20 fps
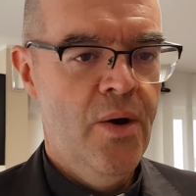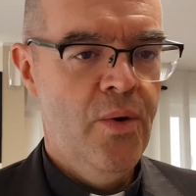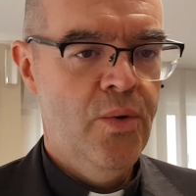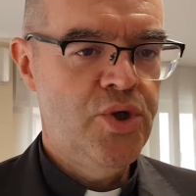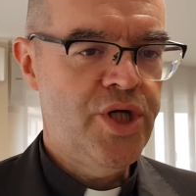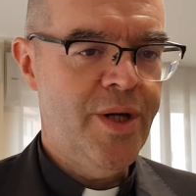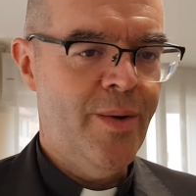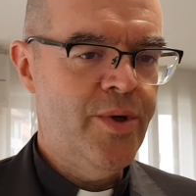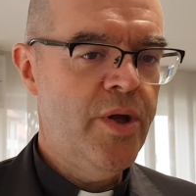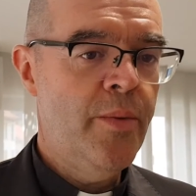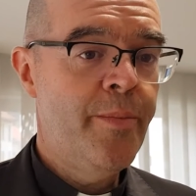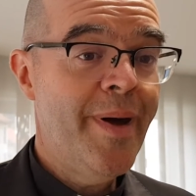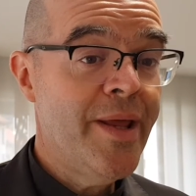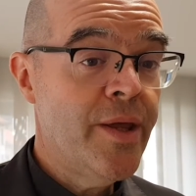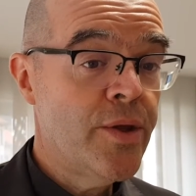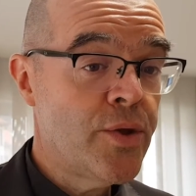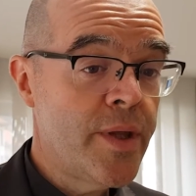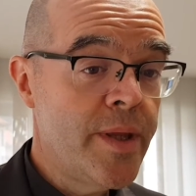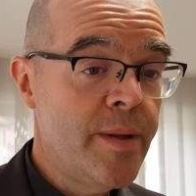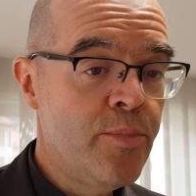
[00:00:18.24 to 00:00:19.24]
Usciamo da un
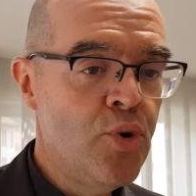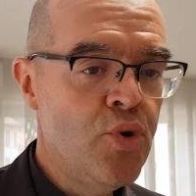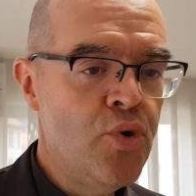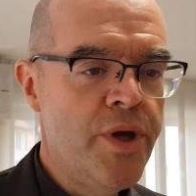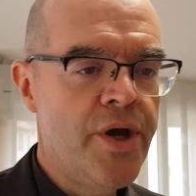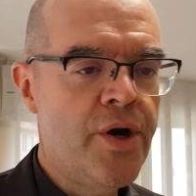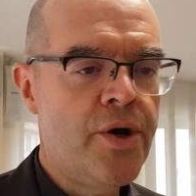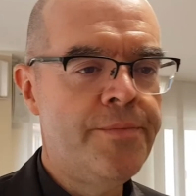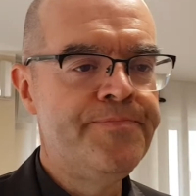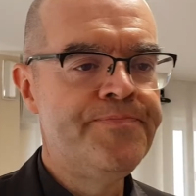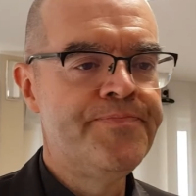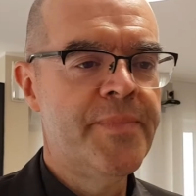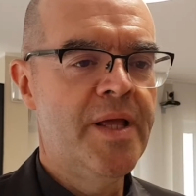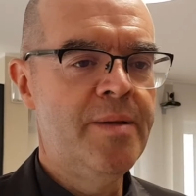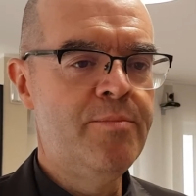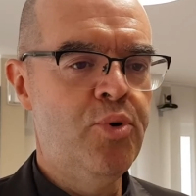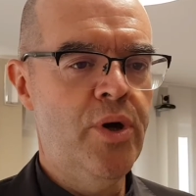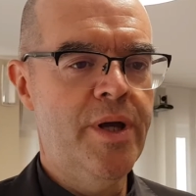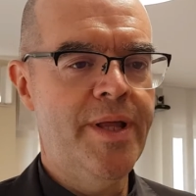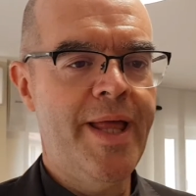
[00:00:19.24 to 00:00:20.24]
periodo di buio,
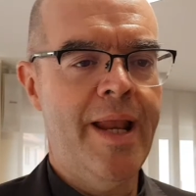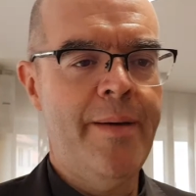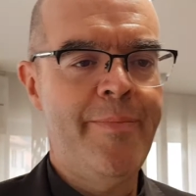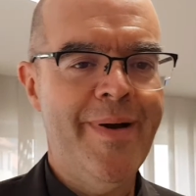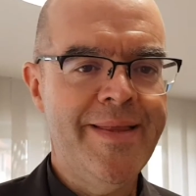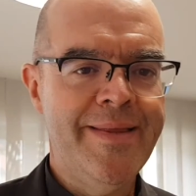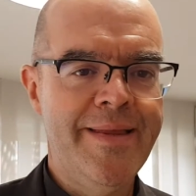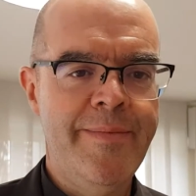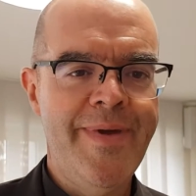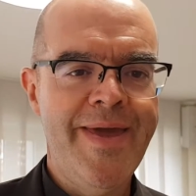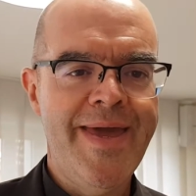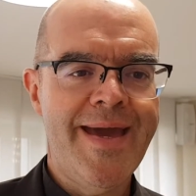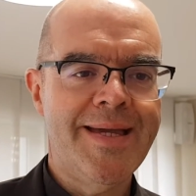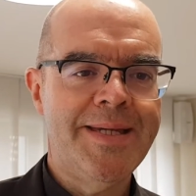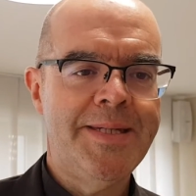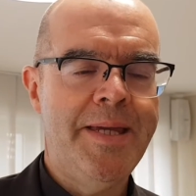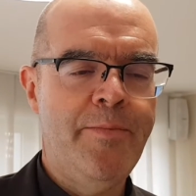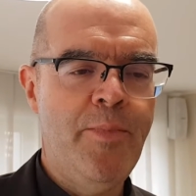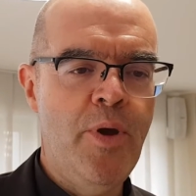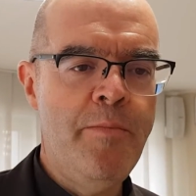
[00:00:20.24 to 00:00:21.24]
il buio della pandemia,
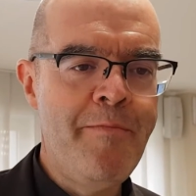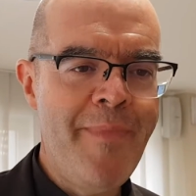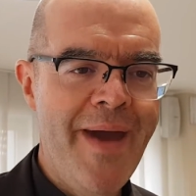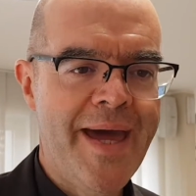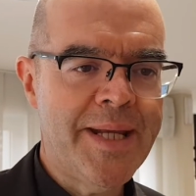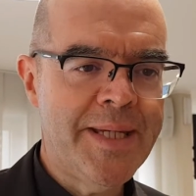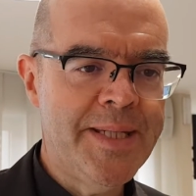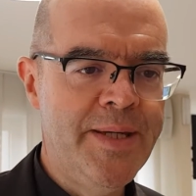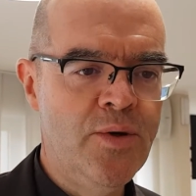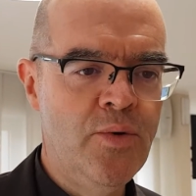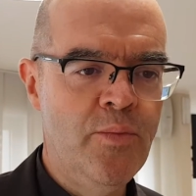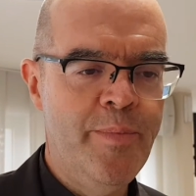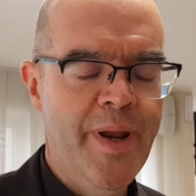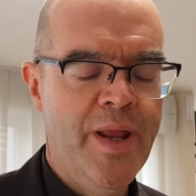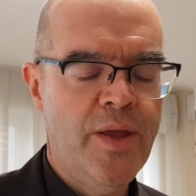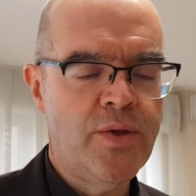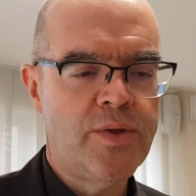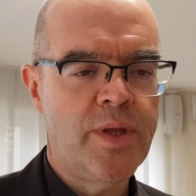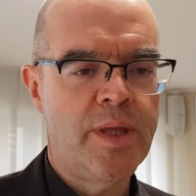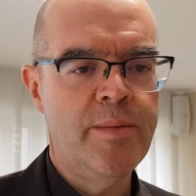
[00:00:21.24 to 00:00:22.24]
siamo immersi in un
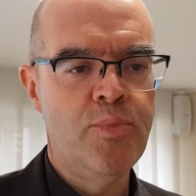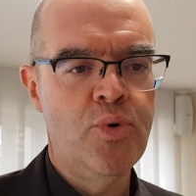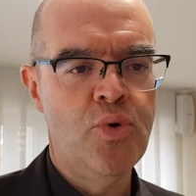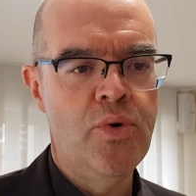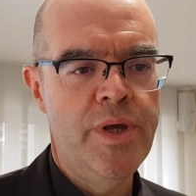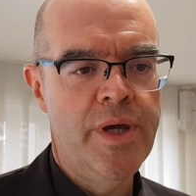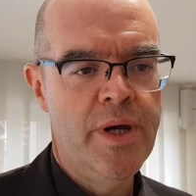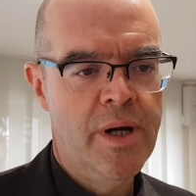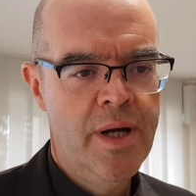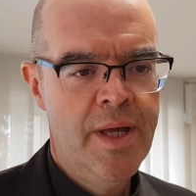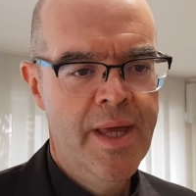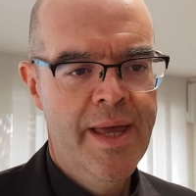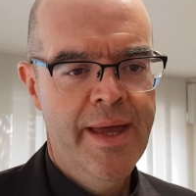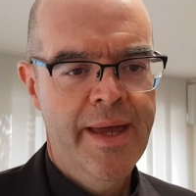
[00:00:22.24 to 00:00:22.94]
periodo di buio,